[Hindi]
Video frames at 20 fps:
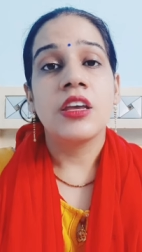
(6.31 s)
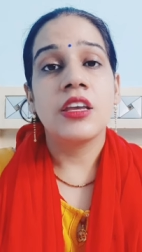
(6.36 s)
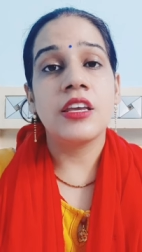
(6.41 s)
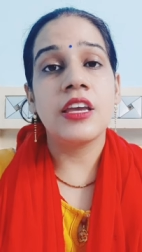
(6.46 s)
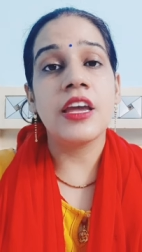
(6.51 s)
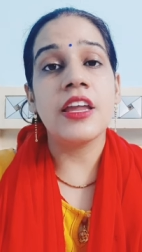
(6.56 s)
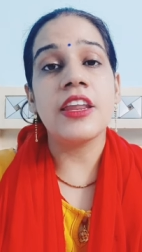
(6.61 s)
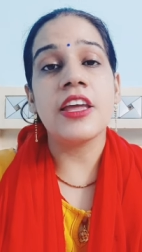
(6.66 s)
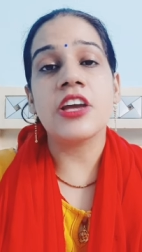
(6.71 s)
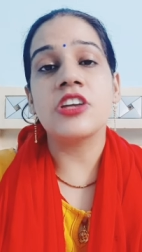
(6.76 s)

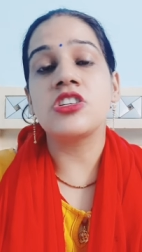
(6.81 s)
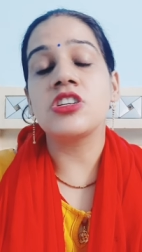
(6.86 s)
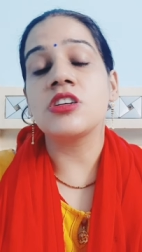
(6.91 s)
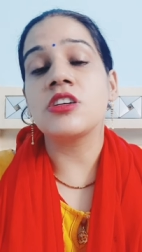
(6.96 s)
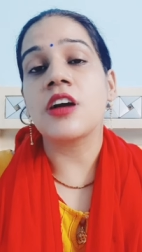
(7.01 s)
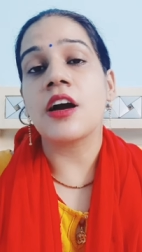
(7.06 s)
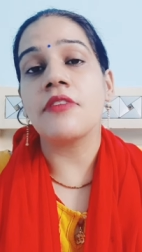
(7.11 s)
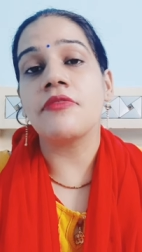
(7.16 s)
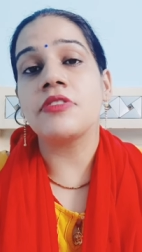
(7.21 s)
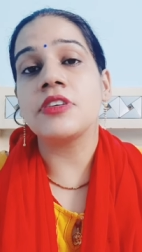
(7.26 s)
ये रिएक्शन
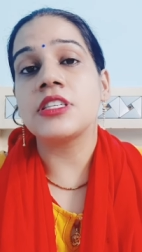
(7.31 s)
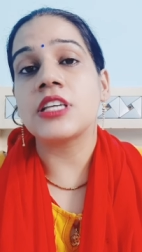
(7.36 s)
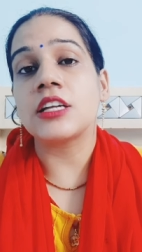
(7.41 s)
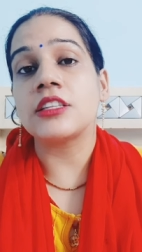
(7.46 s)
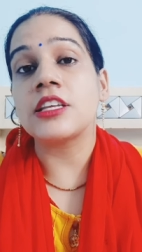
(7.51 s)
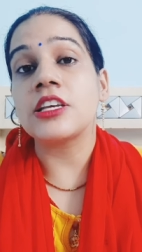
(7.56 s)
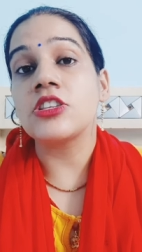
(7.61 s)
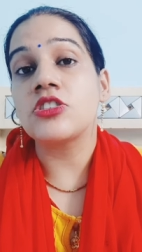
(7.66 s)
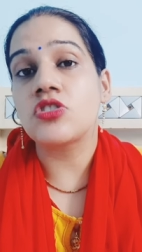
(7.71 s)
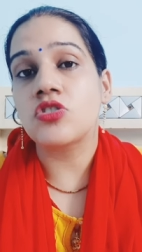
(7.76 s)
काफ़ी
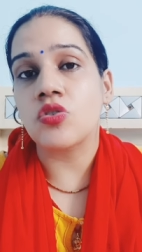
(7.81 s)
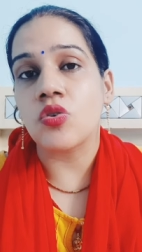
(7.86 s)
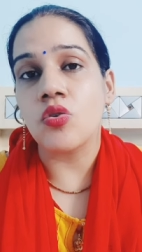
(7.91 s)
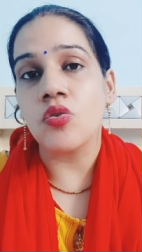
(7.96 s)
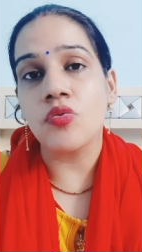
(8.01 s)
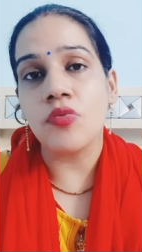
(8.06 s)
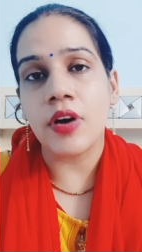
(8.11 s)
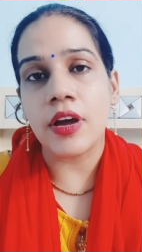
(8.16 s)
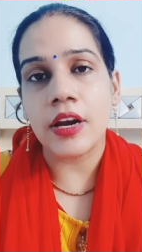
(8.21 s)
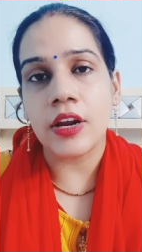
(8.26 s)
ज़्यादा
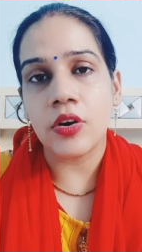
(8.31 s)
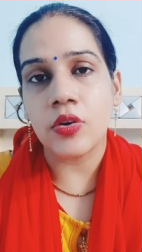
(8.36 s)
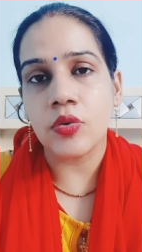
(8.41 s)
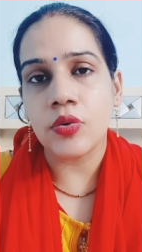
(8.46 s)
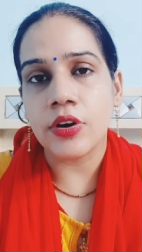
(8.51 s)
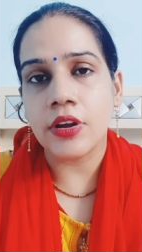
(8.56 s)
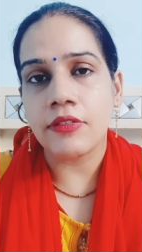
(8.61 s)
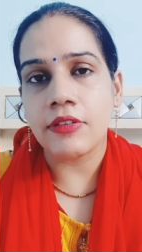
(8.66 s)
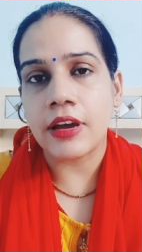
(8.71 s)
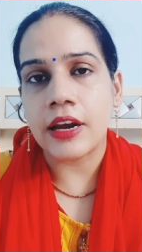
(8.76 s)
स्ट्रॉन्ग वाला
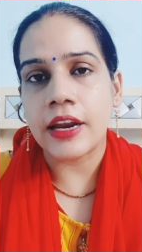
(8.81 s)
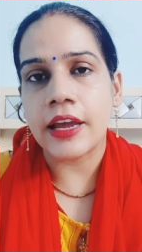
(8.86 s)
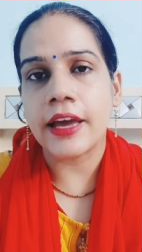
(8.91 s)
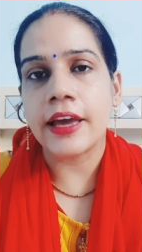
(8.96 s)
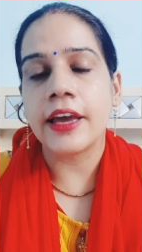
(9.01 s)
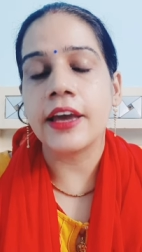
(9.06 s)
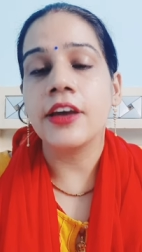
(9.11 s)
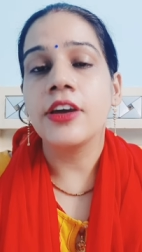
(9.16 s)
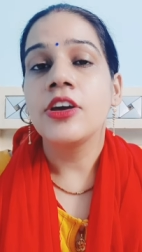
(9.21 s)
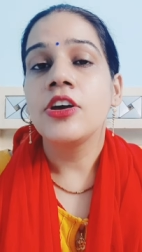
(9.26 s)
होने वाला
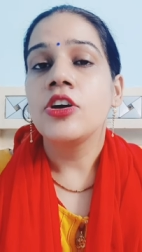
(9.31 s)
है